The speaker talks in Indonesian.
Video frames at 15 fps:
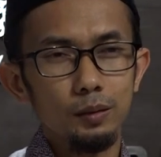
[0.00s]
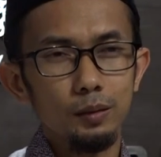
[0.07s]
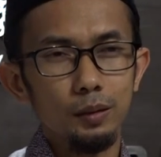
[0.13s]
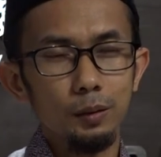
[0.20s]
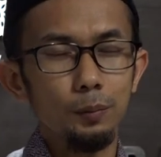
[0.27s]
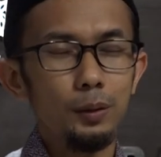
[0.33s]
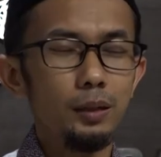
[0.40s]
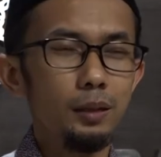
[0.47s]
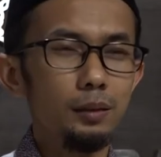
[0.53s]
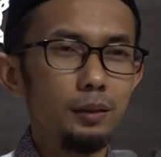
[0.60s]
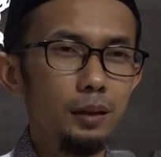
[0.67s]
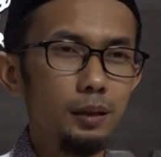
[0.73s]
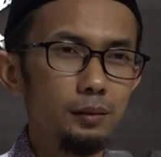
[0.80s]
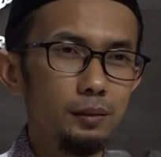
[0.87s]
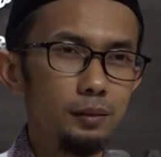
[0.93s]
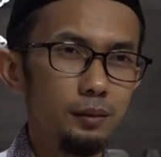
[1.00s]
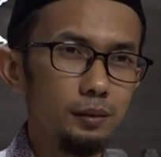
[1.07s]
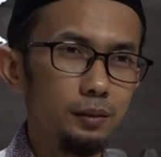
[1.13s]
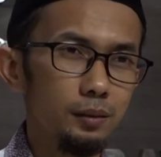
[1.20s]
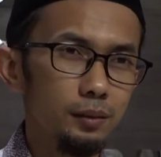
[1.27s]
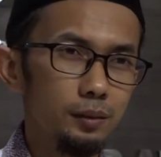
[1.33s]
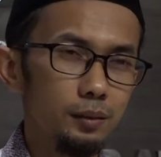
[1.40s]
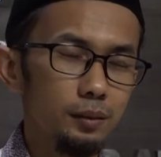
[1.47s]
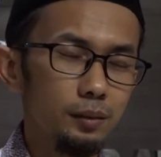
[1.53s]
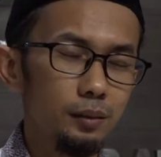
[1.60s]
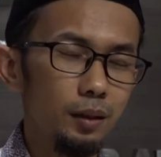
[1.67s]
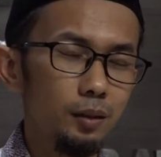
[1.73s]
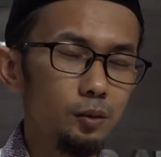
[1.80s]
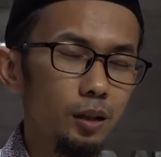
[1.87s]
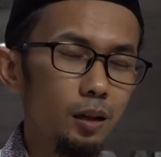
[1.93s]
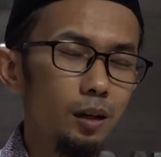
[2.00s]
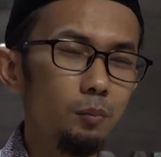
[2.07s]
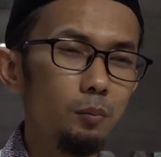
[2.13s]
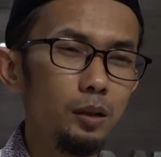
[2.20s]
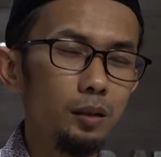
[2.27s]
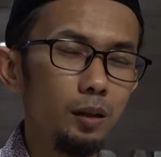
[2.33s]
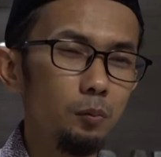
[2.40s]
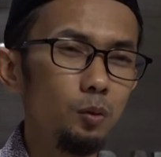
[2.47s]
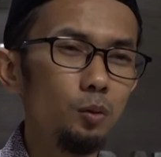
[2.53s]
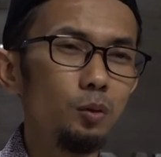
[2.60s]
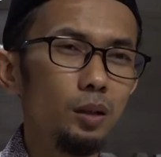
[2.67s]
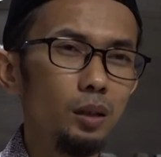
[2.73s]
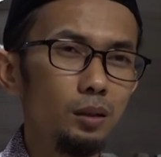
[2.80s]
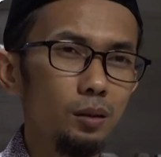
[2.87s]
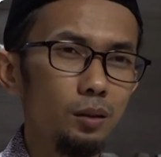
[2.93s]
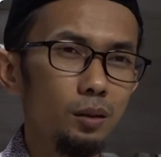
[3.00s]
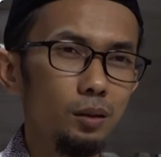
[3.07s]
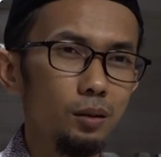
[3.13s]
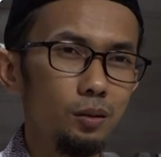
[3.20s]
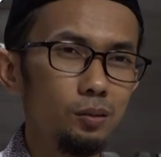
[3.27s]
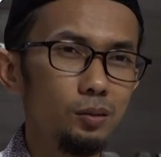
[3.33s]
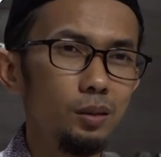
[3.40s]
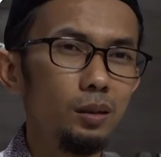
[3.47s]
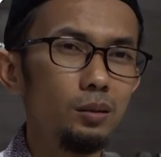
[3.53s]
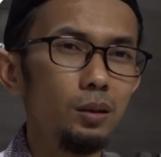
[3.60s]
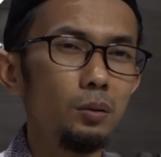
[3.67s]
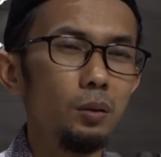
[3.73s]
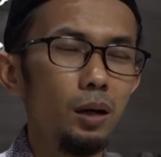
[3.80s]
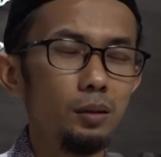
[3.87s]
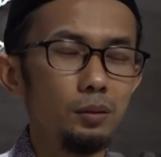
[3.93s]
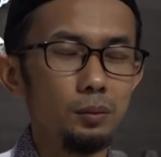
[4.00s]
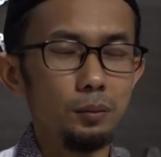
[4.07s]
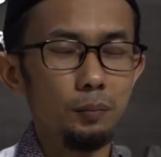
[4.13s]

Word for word: Diriwayatkan dari sahabat Abu Hurairah radhiyallahu anhu